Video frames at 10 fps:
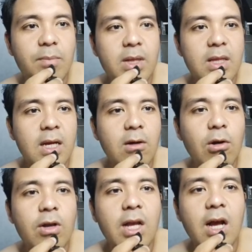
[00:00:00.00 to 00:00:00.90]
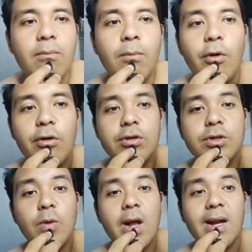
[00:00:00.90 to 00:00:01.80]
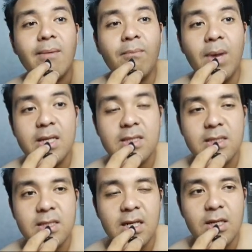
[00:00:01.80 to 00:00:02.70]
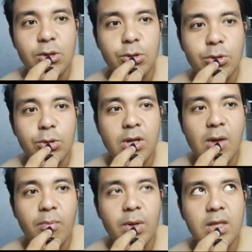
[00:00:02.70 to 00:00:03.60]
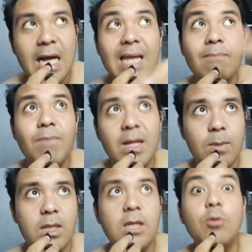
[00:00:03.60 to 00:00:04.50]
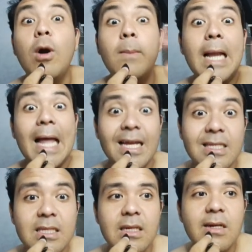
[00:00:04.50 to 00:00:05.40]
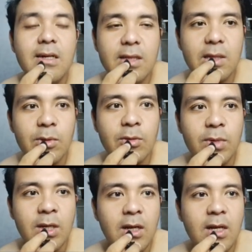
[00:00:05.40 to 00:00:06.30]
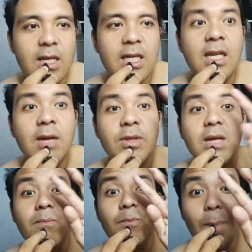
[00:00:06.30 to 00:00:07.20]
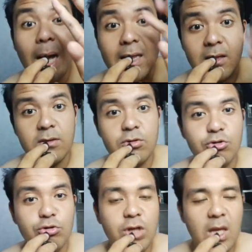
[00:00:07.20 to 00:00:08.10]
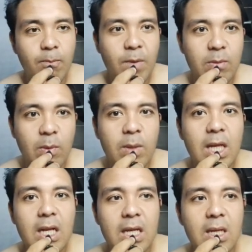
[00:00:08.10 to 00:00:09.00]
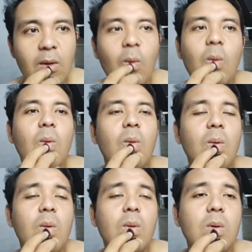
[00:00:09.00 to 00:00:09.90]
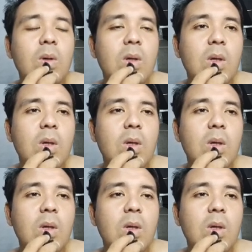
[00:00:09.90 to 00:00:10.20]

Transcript: dapatnya kalau yang box warna emasnya itu dapat kali 4 berarti 12 teman-teman ini dapatnya 4 cuy 4 memilih oh